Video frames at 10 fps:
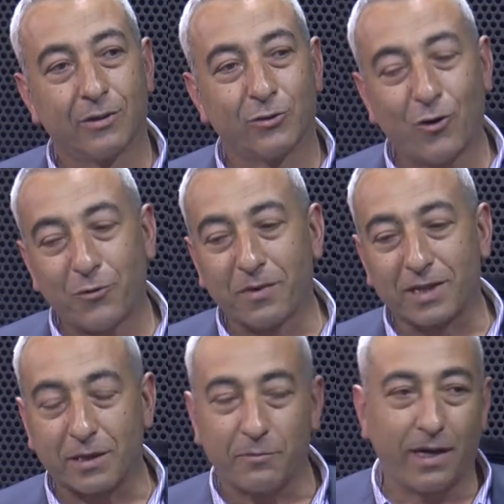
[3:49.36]
Çok
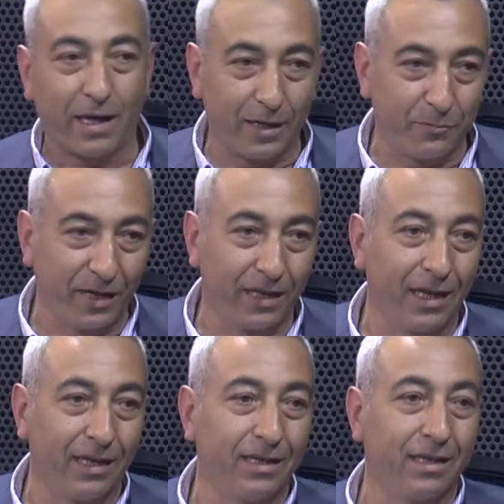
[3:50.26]
başka. Ben elimden
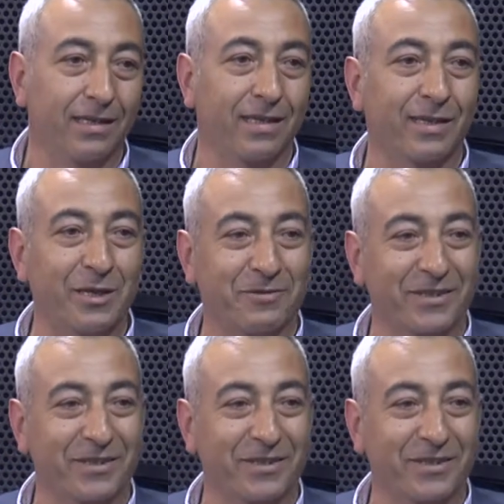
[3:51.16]
geldiği kadar tabii